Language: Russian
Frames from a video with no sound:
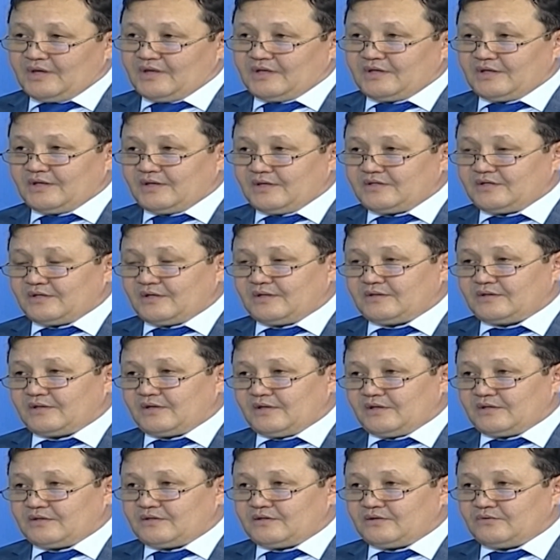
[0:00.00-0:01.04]
и эти
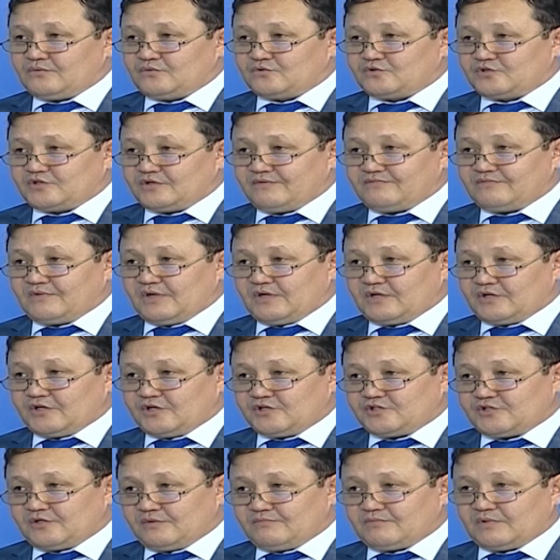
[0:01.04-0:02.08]
анкеты уже в
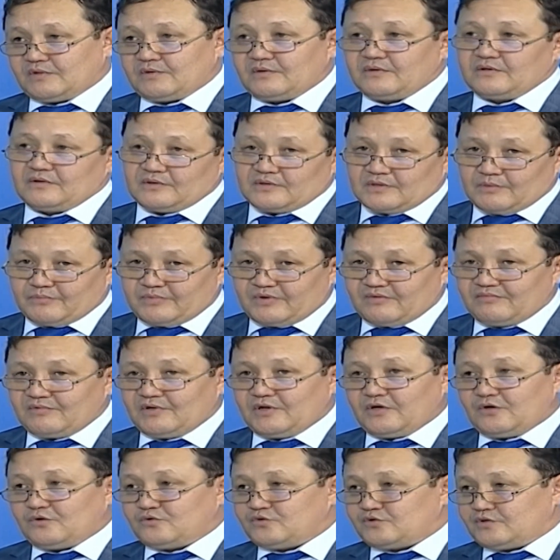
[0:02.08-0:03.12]
дальнейшем
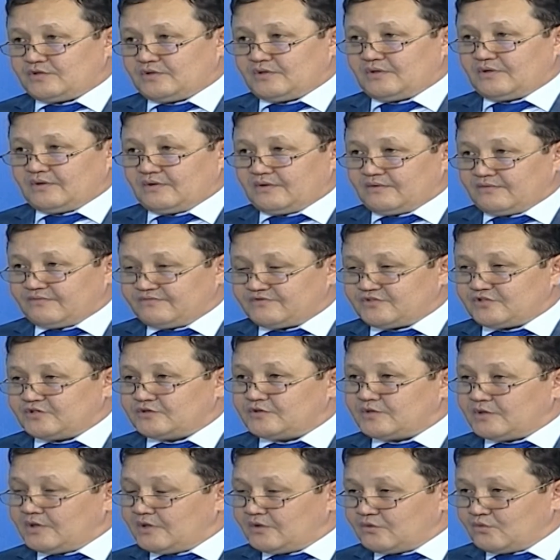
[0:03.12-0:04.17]
направляются в
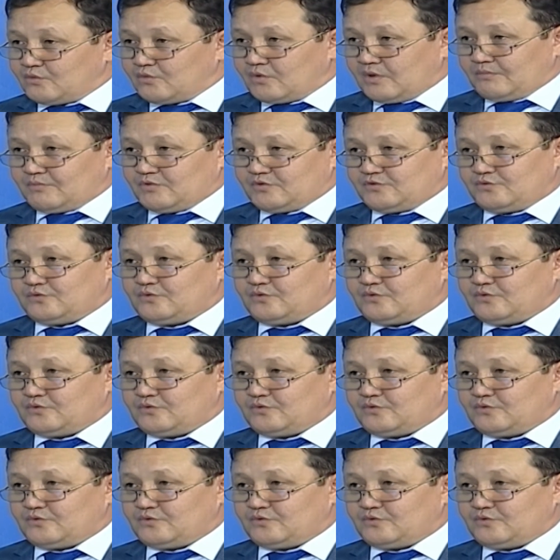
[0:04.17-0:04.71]
Центральную комиссию.